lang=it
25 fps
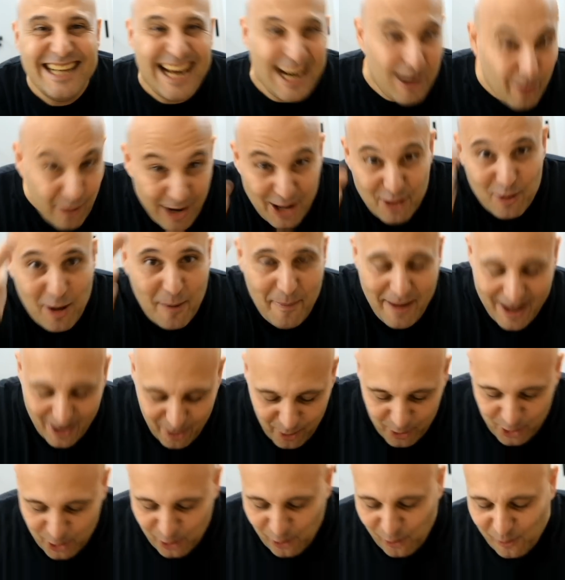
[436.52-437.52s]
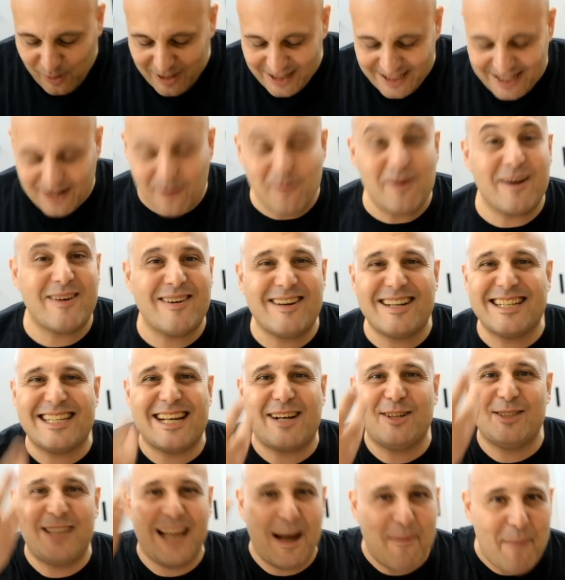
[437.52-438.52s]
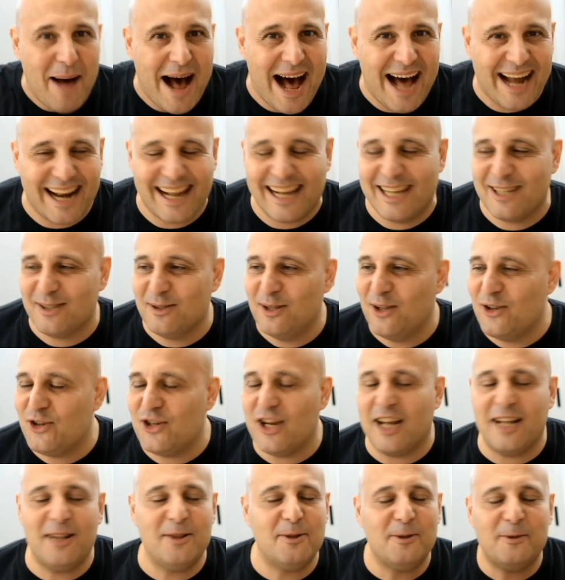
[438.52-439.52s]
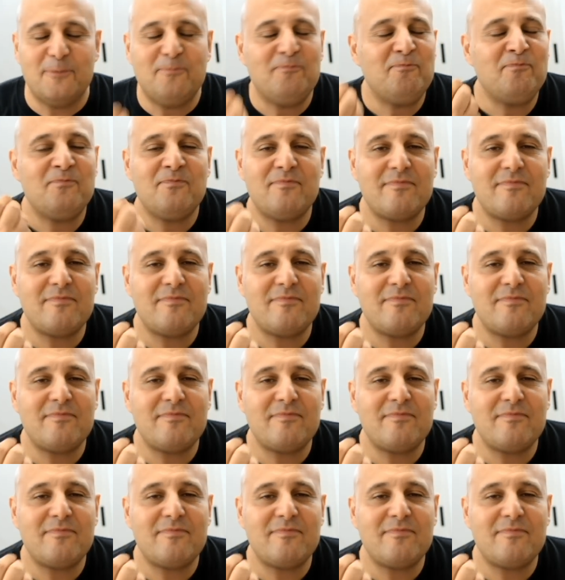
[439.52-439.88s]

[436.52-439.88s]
e lo rendo amaro io con questa, queste cose amare che sto dicendo,